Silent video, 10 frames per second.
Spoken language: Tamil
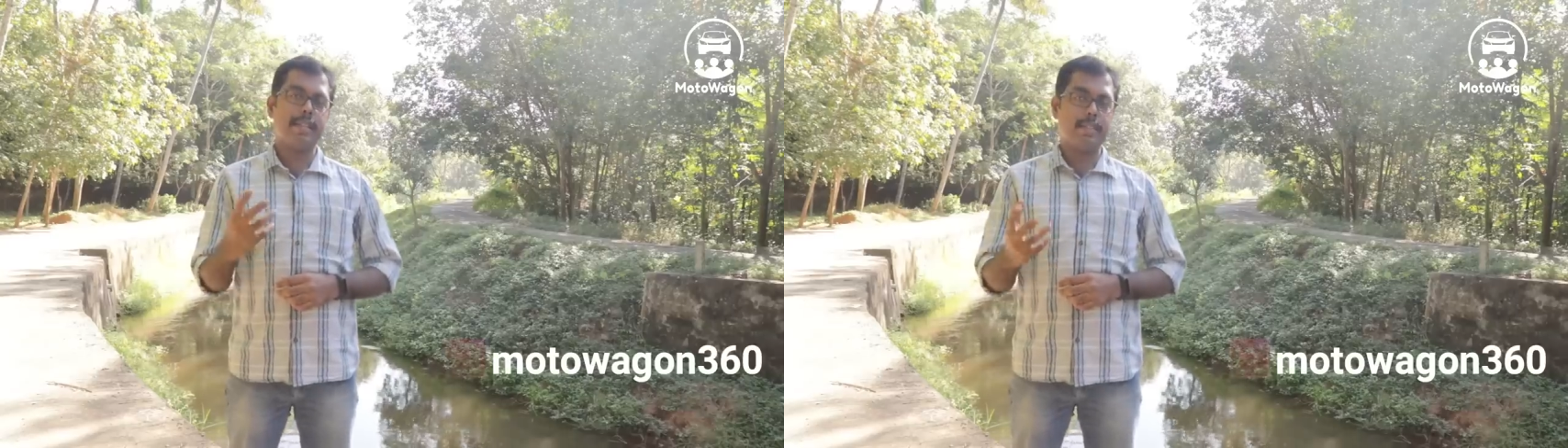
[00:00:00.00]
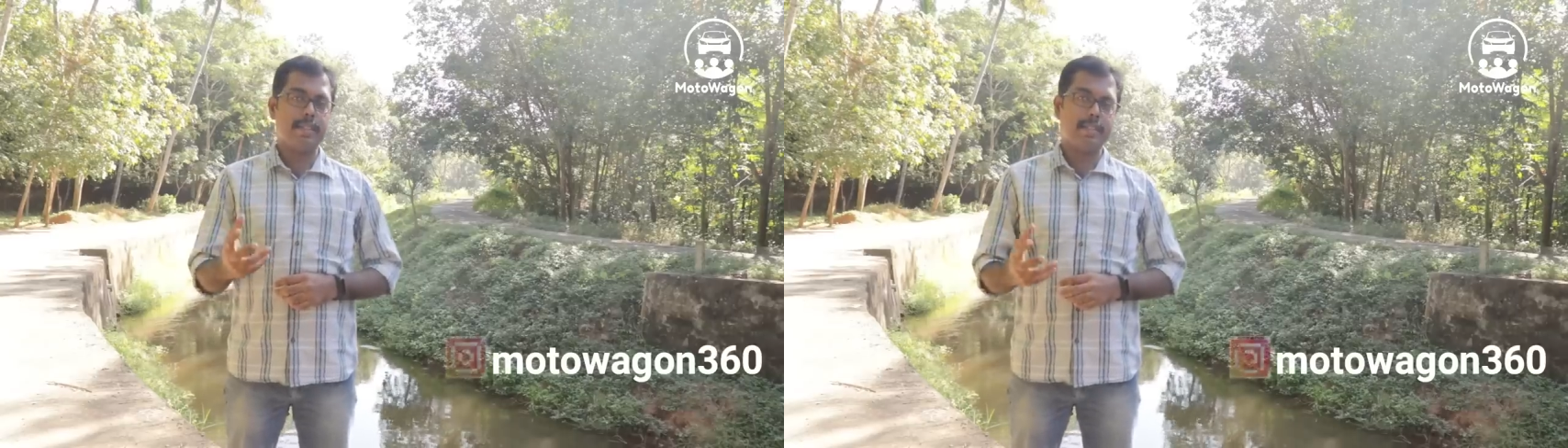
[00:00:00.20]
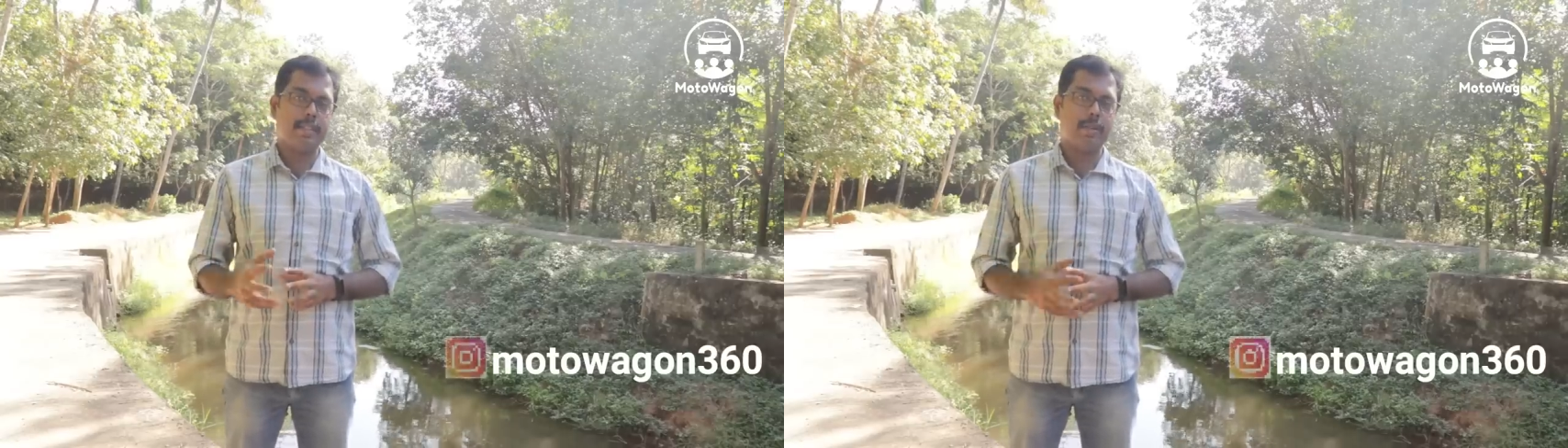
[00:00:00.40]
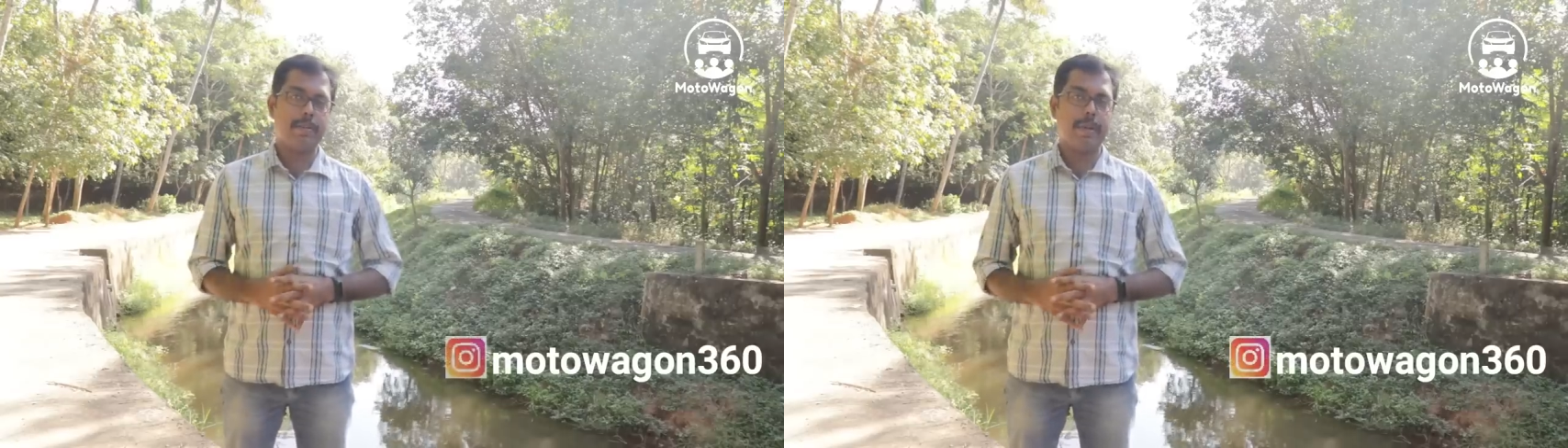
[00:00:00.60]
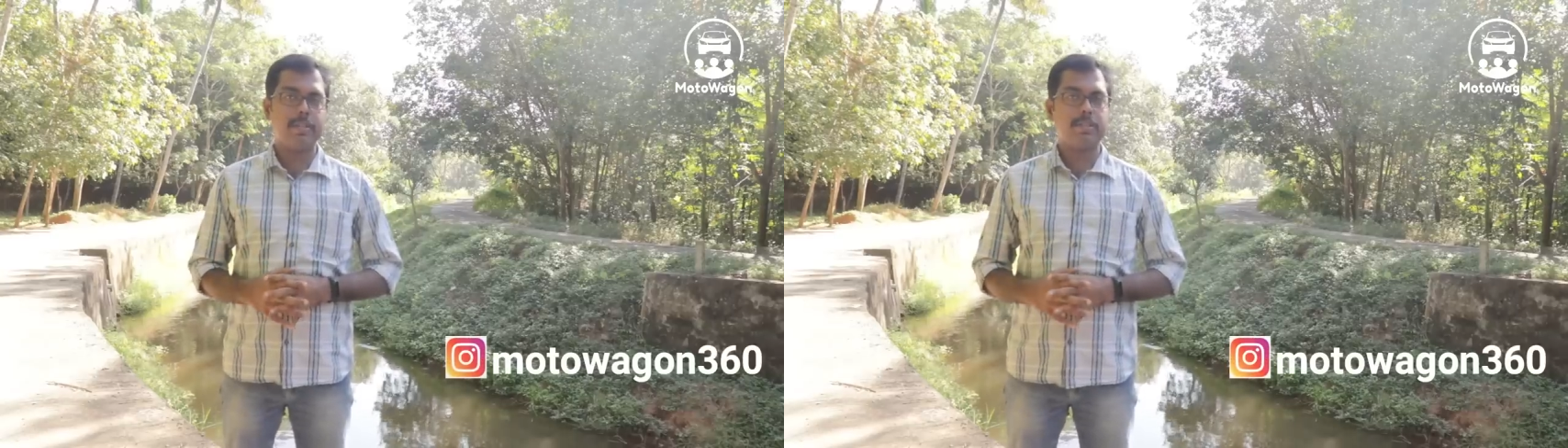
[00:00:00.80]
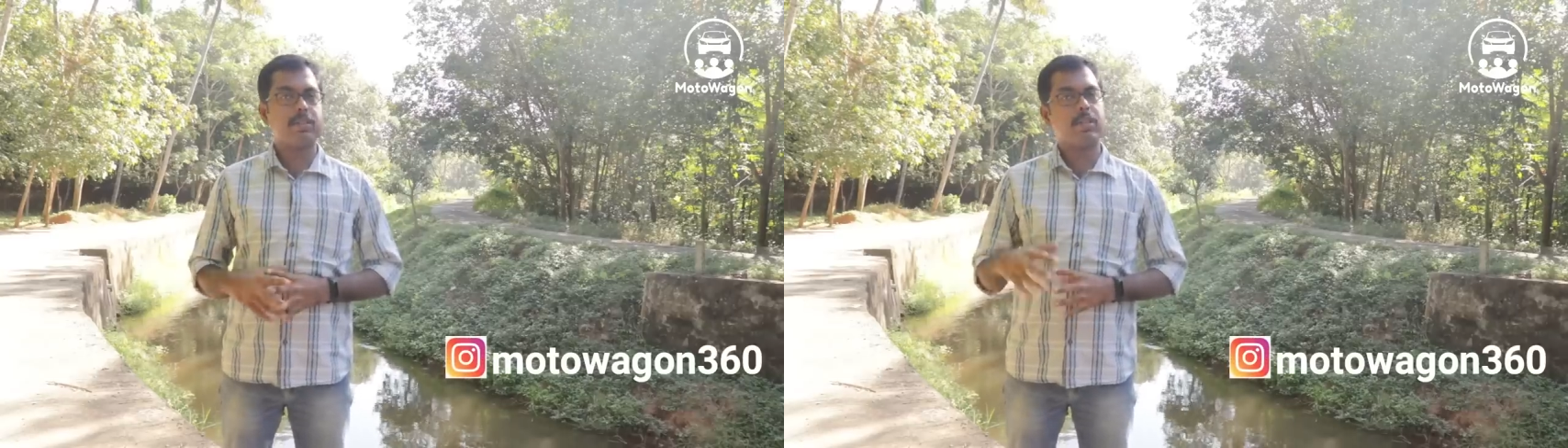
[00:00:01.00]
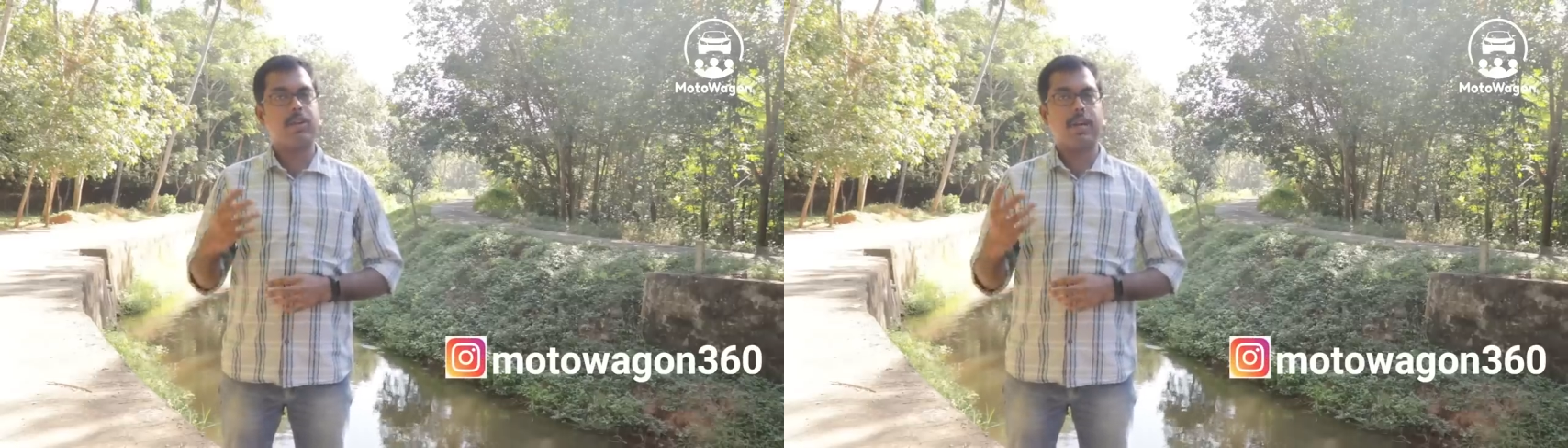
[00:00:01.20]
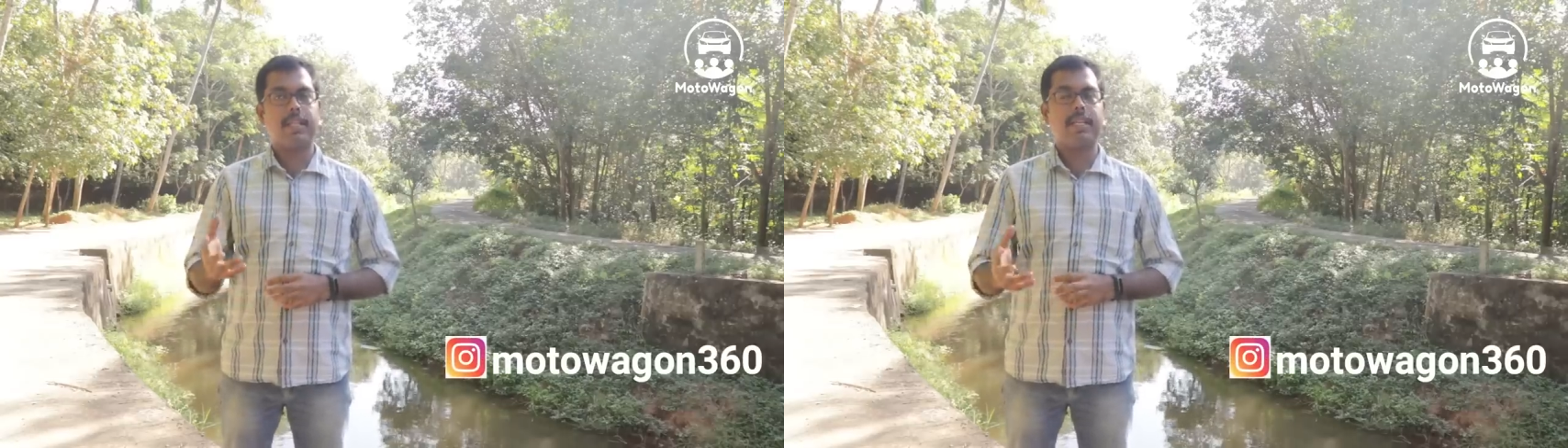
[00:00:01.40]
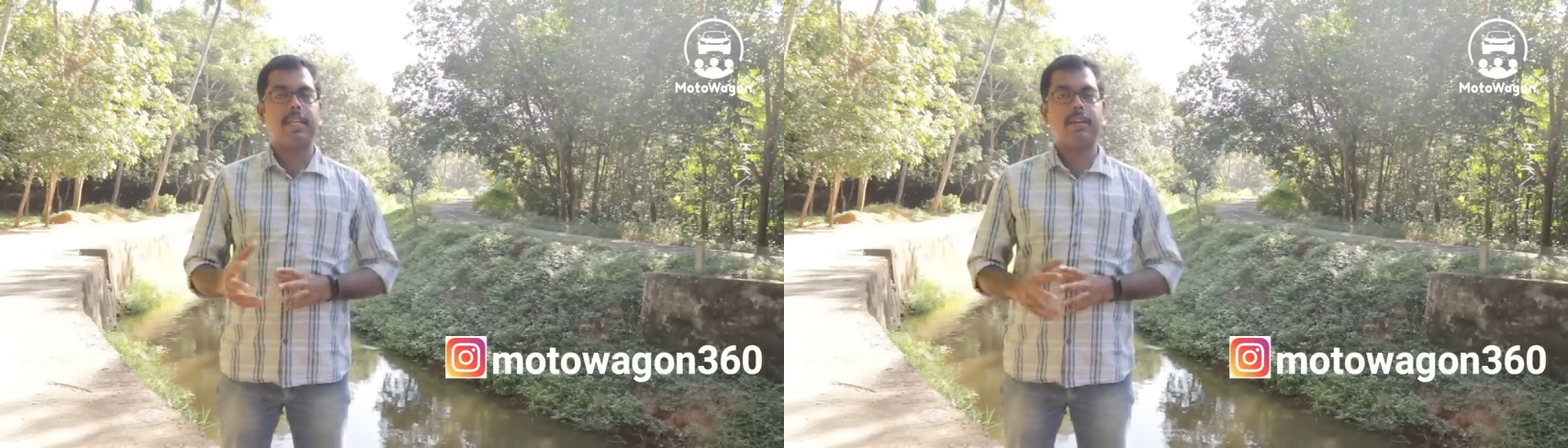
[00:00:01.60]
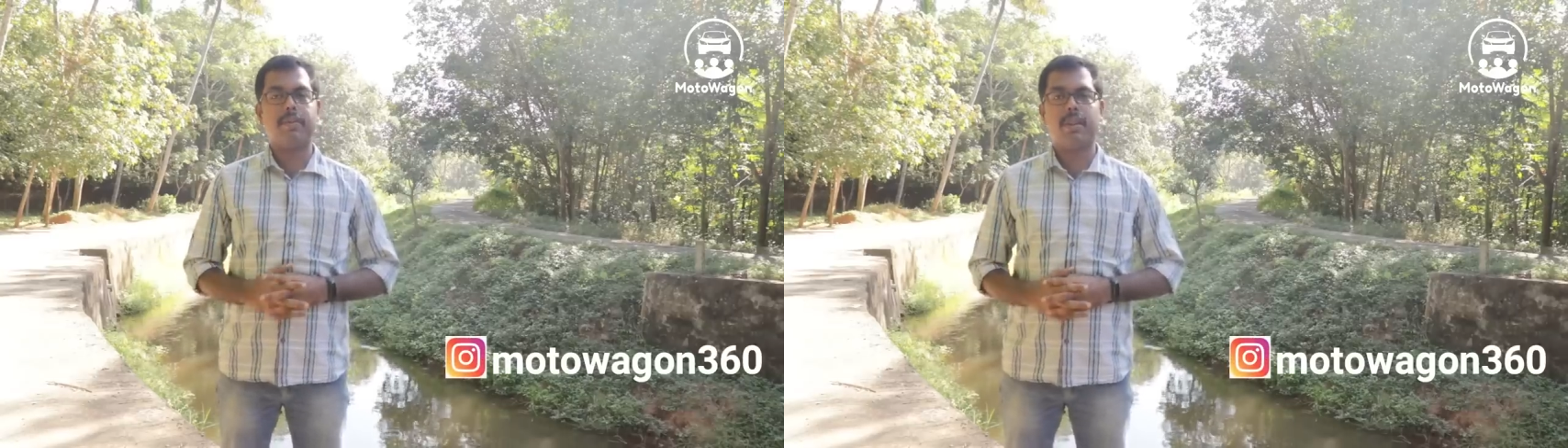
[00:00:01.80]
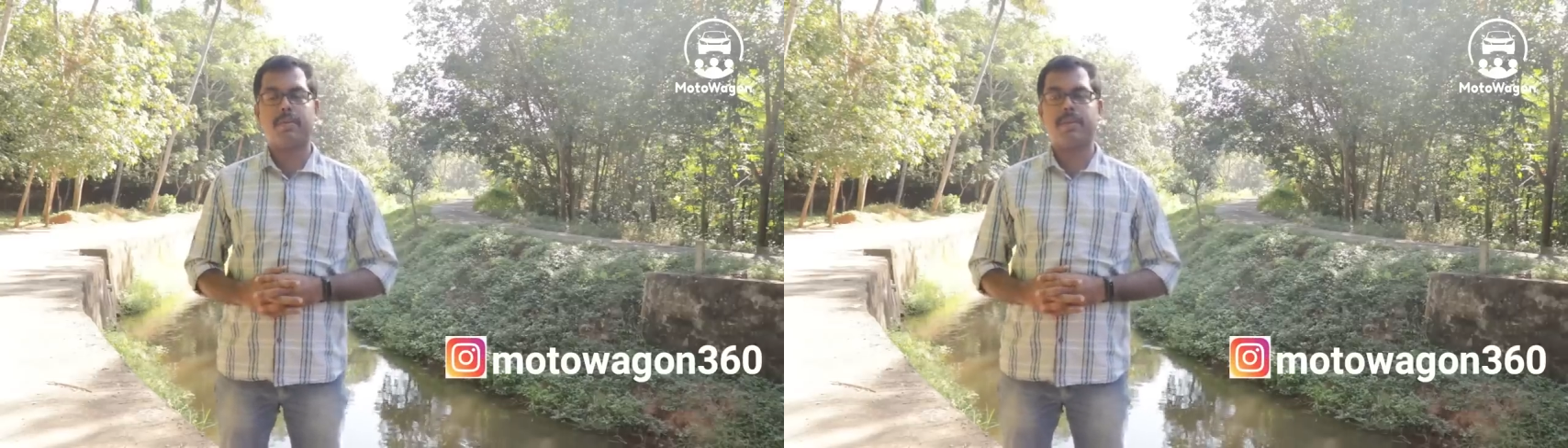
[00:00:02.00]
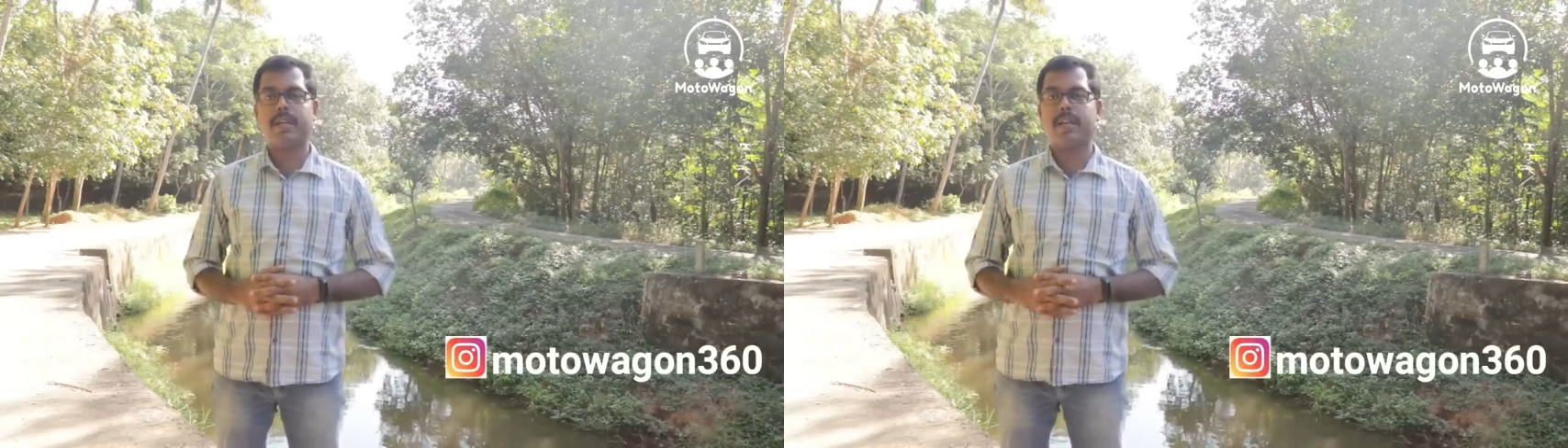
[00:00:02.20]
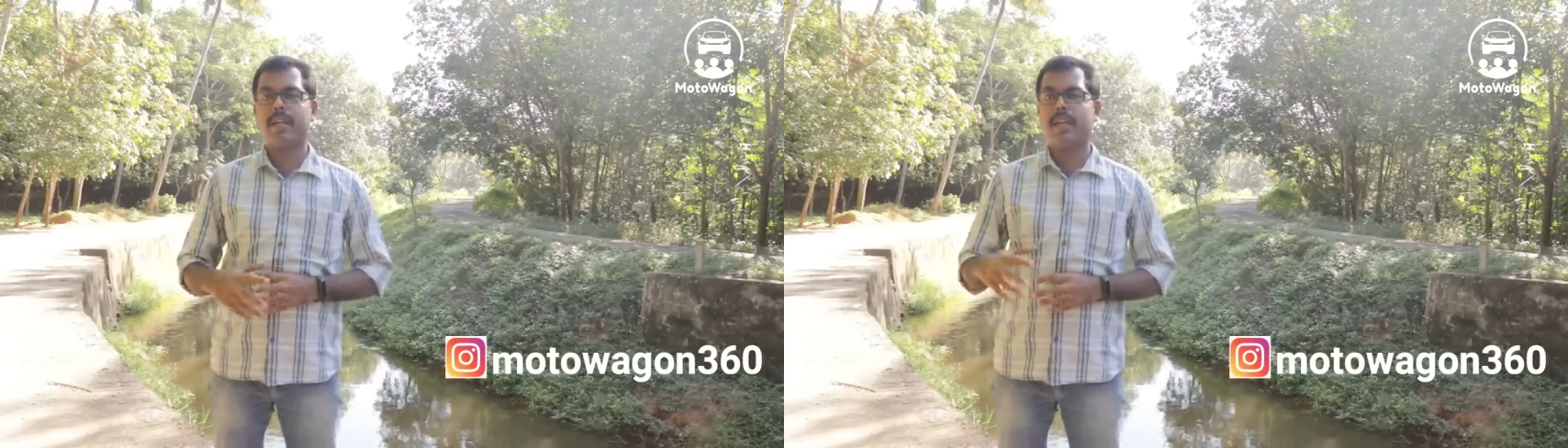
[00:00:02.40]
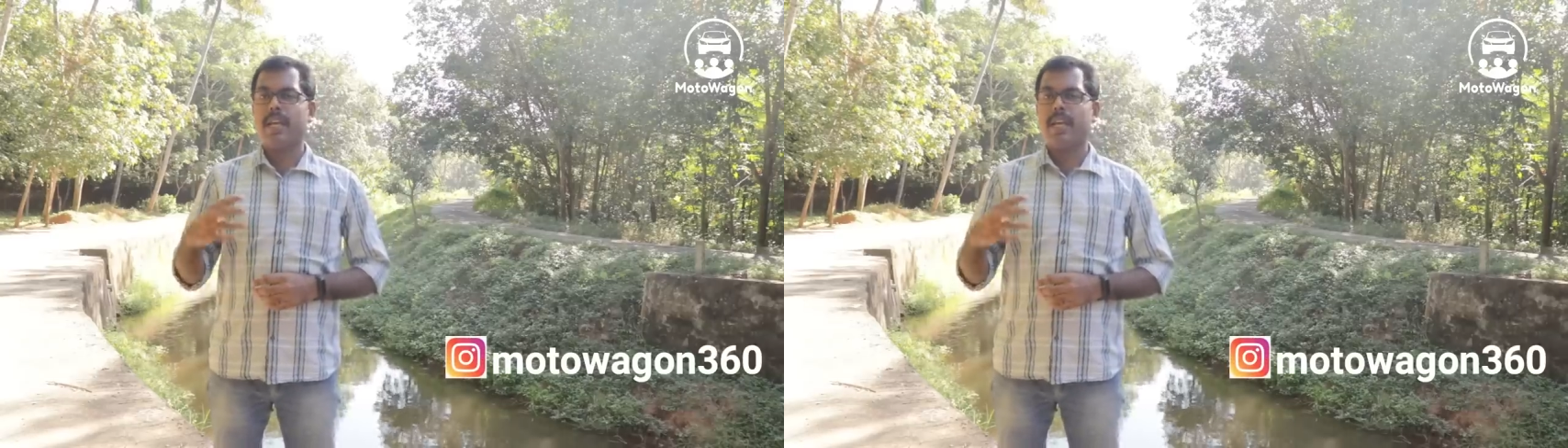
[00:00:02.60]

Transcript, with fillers: த்ரீ சிக்ஸ்டின்னு ஒரு பேஜ் வச்சுருக்கோம் அதையும் நீங்கள் ஃபாலோ பண்ணுங்கள்